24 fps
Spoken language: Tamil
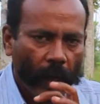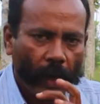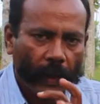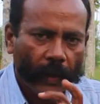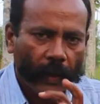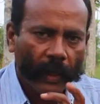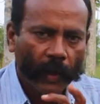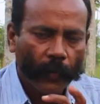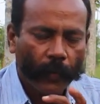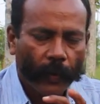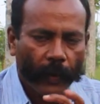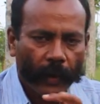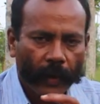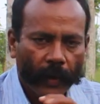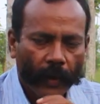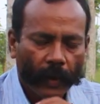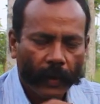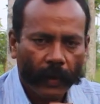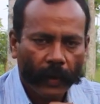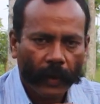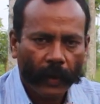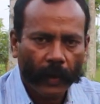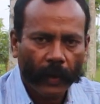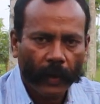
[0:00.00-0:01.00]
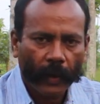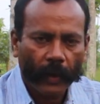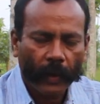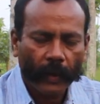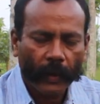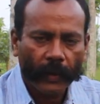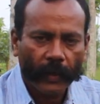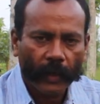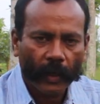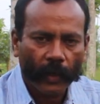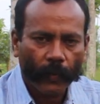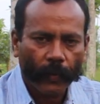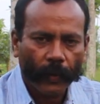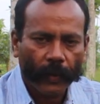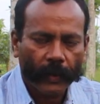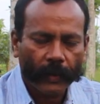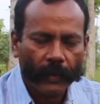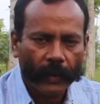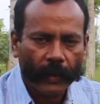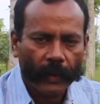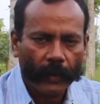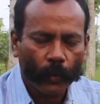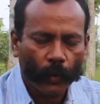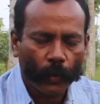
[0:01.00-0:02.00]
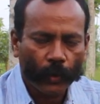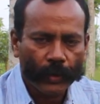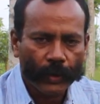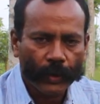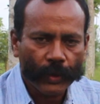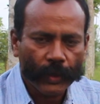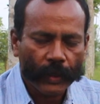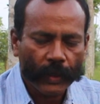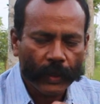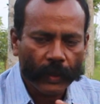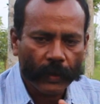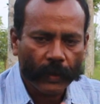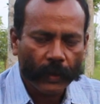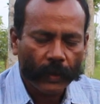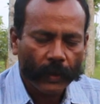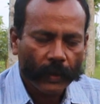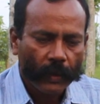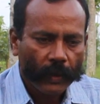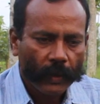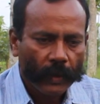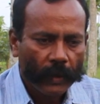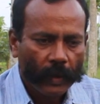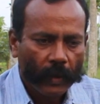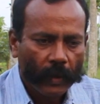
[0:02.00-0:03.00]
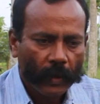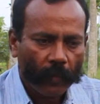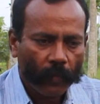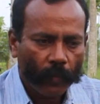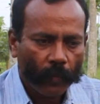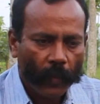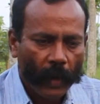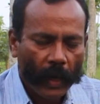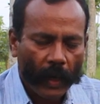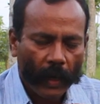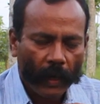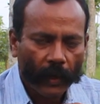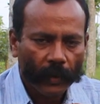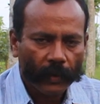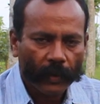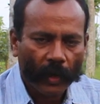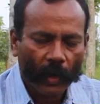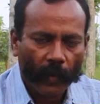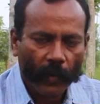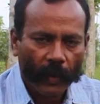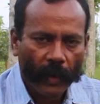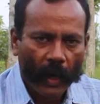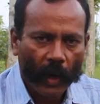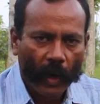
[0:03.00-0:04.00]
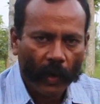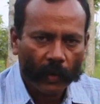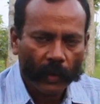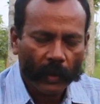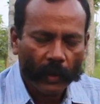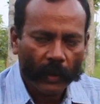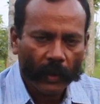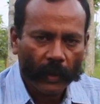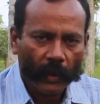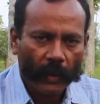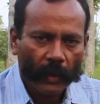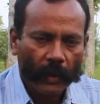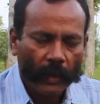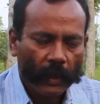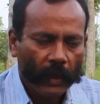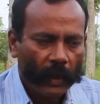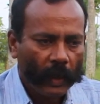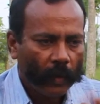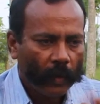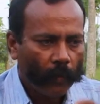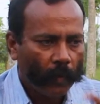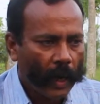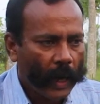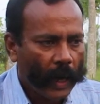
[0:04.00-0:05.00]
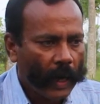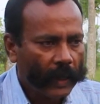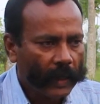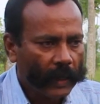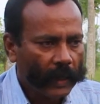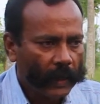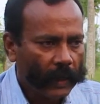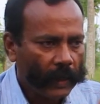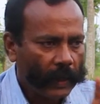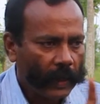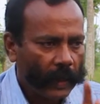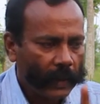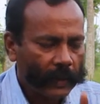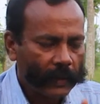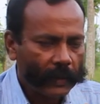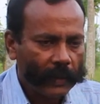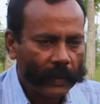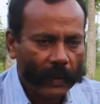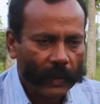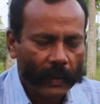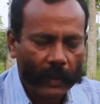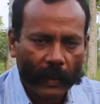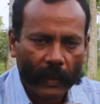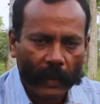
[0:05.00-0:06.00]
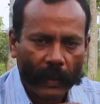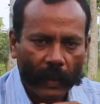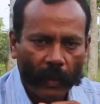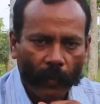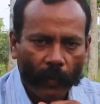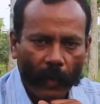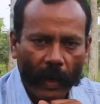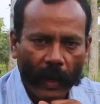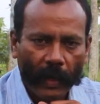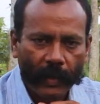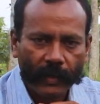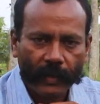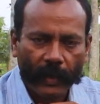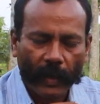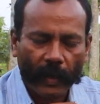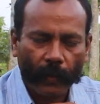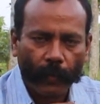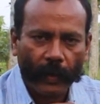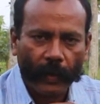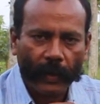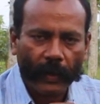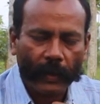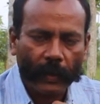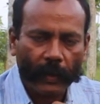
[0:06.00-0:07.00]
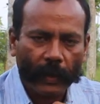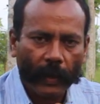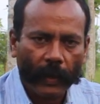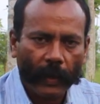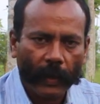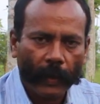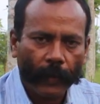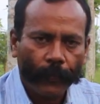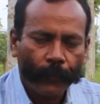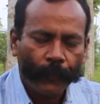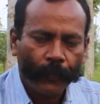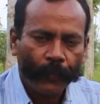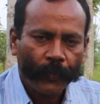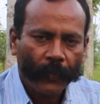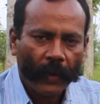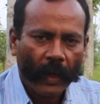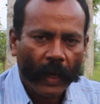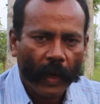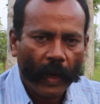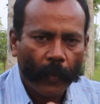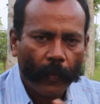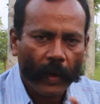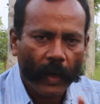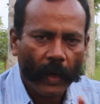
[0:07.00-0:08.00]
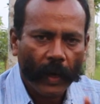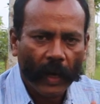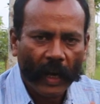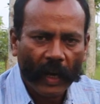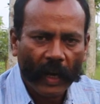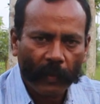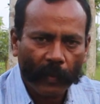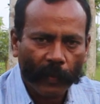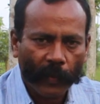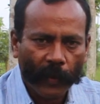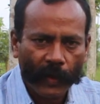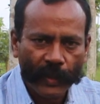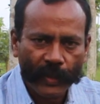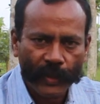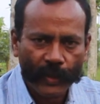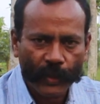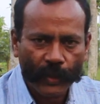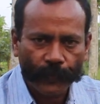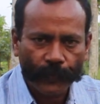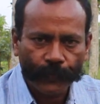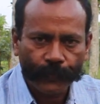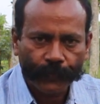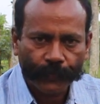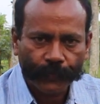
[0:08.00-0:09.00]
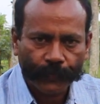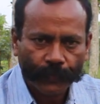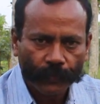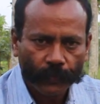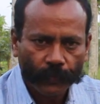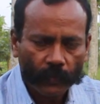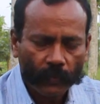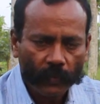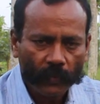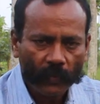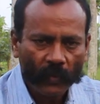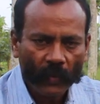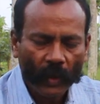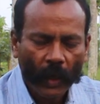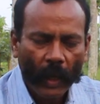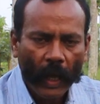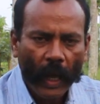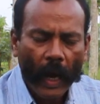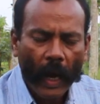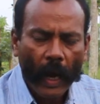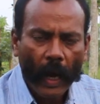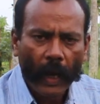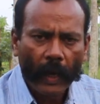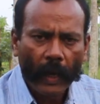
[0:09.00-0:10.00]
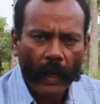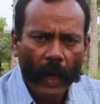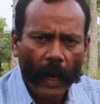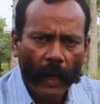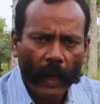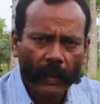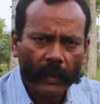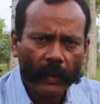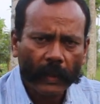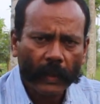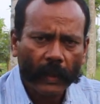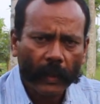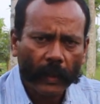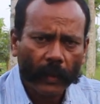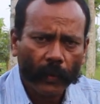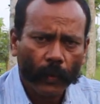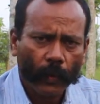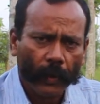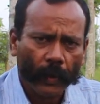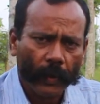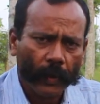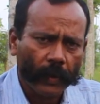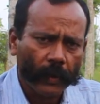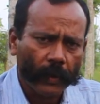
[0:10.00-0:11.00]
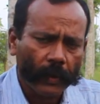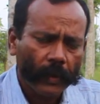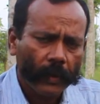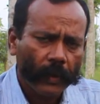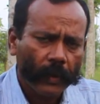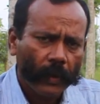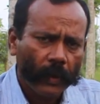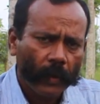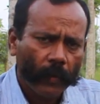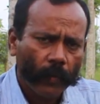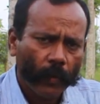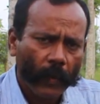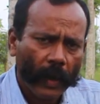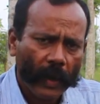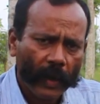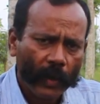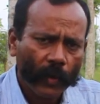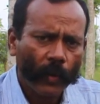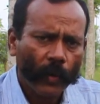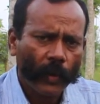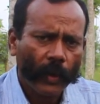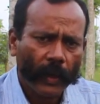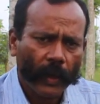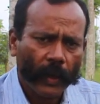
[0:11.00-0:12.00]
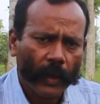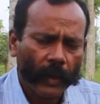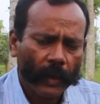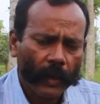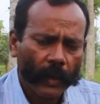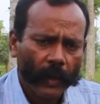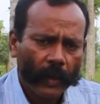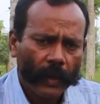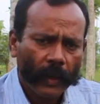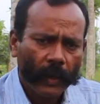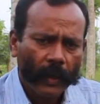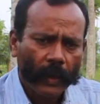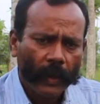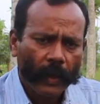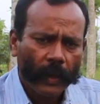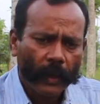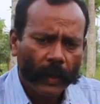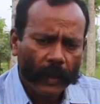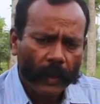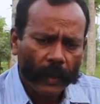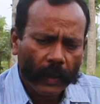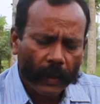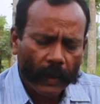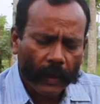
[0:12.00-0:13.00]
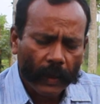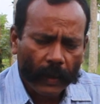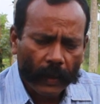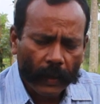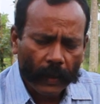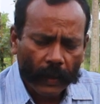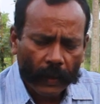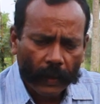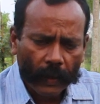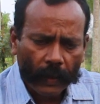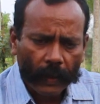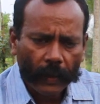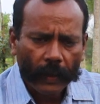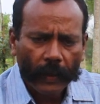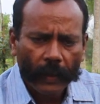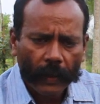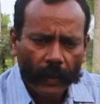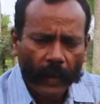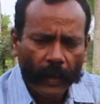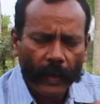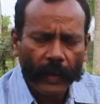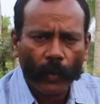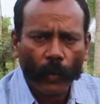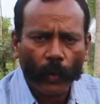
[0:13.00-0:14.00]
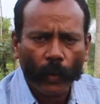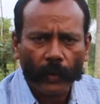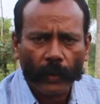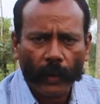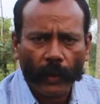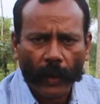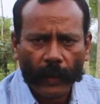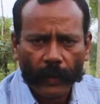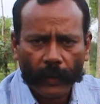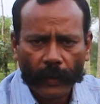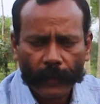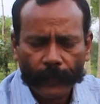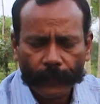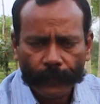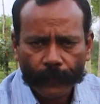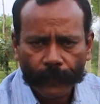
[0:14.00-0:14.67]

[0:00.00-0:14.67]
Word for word: அதிகப்படியான ஈரப்பதத்தை உறிஞ்சது மலட்டுத்தன்மையாவது மாட்டை அது கட்டினா மாடு செனை இல்லை அப்படிலாம் நம்ம படிச்சிட்டோம் ஆனால் அந்த ஒரு மரம் கூட இன்றைக்கி கறி கொளுத்துறாங்க